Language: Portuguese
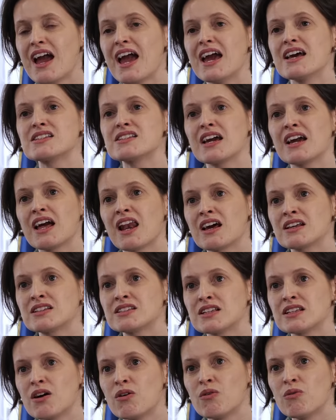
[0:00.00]
essa
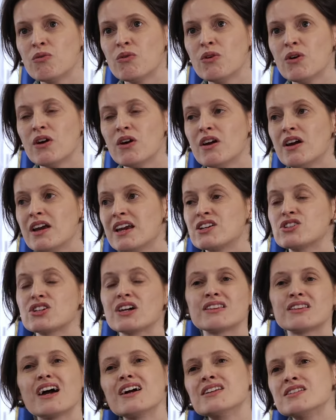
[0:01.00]
relação que
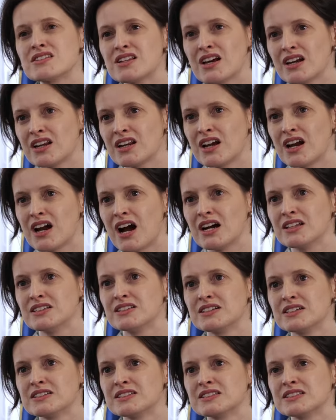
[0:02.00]
já está
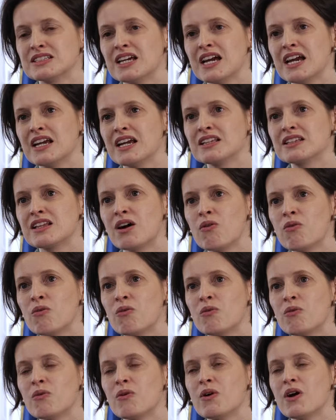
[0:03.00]
desagregada. Né?
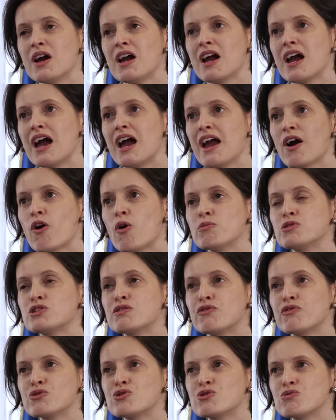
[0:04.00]
Então, é como
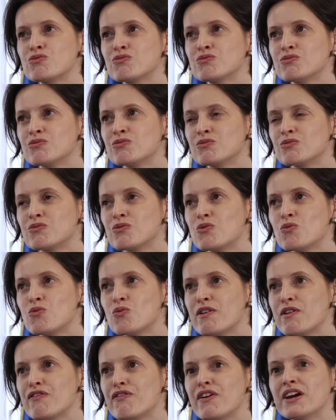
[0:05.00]
se fosse um,
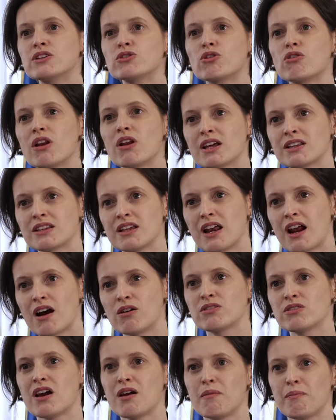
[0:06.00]
um efeito
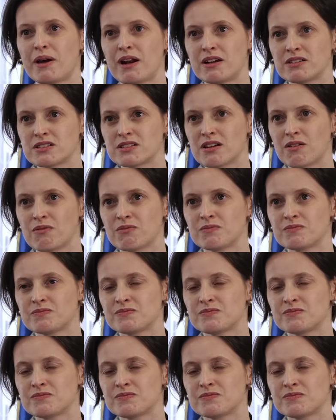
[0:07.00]
colateral da reparação.